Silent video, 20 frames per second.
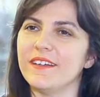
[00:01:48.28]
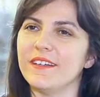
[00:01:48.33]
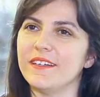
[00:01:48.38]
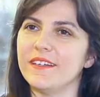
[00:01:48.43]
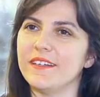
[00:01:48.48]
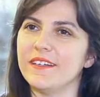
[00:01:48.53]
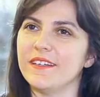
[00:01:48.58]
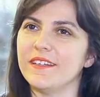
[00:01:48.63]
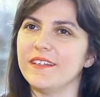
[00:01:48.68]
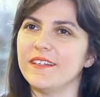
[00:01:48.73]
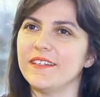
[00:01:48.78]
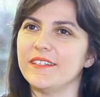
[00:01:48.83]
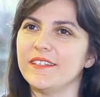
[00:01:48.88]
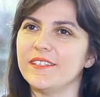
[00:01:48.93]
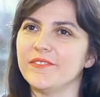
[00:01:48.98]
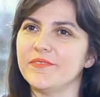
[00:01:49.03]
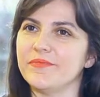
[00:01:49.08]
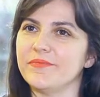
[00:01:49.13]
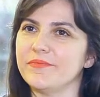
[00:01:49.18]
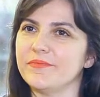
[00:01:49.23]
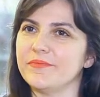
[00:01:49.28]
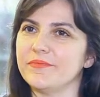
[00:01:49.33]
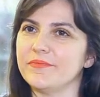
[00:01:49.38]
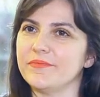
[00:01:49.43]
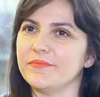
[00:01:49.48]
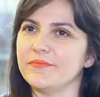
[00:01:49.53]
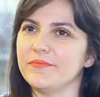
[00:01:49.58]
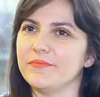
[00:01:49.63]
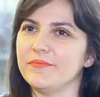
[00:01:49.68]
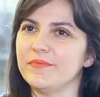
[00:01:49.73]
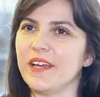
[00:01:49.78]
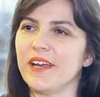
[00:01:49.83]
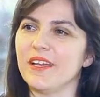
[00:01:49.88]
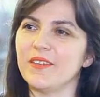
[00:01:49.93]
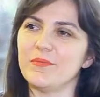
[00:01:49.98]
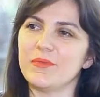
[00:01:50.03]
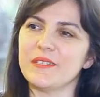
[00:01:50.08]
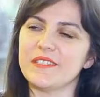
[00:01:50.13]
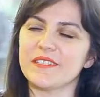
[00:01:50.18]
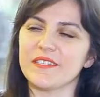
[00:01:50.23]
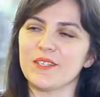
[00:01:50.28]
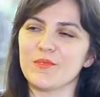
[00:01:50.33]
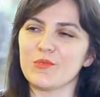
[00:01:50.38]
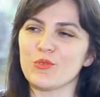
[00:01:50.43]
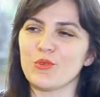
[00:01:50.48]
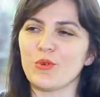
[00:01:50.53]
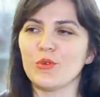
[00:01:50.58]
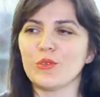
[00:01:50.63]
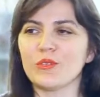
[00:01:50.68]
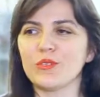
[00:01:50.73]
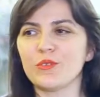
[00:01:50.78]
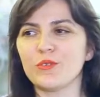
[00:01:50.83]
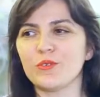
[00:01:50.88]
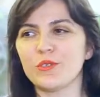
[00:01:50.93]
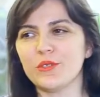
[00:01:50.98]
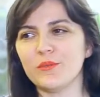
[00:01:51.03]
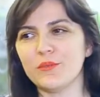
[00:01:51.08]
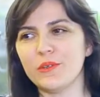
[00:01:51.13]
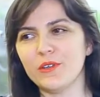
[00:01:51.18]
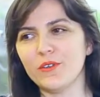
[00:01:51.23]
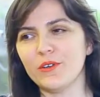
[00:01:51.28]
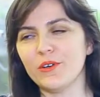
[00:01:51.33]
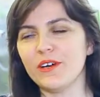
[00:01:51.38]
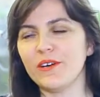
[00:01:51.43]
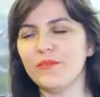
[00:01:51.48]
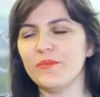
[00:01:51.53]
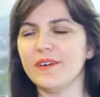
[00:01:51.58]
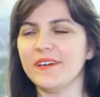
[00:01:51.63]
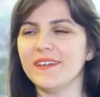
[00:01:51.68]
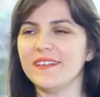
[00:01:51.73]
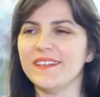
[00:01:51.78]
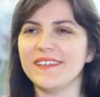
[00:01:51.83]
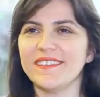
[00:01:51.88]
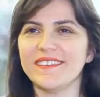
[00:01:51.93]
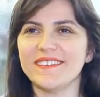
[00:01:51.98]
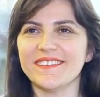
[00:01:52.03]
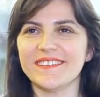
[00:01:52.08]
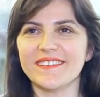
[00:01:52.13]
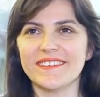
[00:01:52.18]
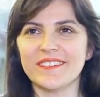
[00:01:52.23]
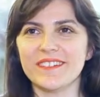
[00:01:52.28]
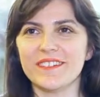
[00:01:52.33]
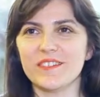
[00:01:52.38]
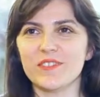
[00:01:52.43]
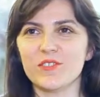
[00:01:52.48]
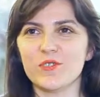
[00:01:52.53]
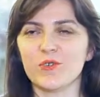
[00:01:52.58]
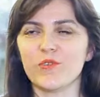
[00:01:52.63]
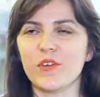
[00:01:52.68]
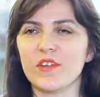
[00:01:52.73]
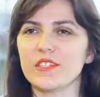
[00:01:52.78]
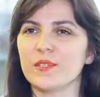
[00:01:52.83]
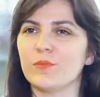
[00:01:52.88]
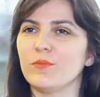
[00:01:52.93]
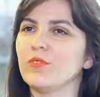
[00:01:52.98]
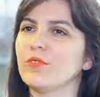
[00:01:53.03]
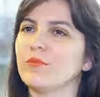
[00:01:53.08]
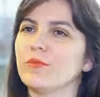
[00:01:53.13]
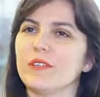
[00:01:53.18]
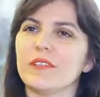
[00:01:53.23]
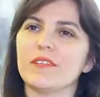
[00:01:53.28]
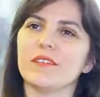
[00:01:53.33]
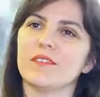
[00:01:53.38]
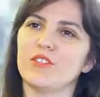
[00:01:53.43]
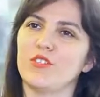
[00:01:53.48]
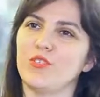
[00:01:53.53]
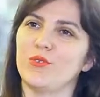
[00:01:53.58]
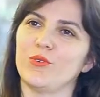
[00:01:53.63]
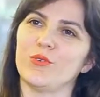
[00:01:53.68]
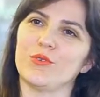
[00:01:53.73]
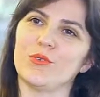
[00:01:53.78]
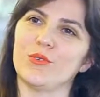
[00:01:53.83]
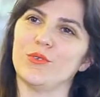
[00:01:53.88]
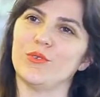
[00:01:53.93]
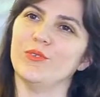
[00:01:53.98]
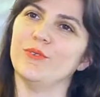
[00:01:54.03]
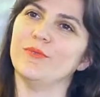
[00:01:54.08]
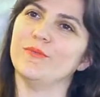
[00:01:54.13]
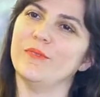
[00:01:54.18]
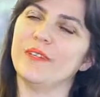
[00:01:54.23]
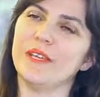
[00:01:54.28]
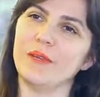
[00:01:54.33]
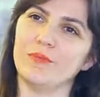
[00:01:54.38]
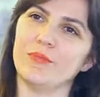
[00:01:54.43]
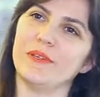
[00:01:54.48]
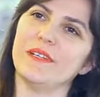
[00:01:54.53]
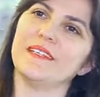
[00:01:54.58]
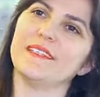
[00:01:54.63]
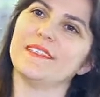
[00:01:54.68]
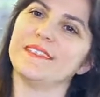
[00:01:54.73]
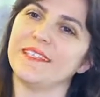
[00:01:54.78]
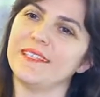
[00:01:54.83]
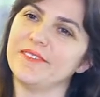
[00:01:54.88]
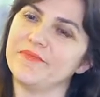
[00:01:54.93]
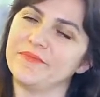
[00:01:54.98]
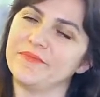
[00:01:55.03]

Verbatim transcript: Ee, yani bir takım zorluklar olabiliyor ama hani e, çok fazla büyütmeden aşıyoruz onu hep birlikte.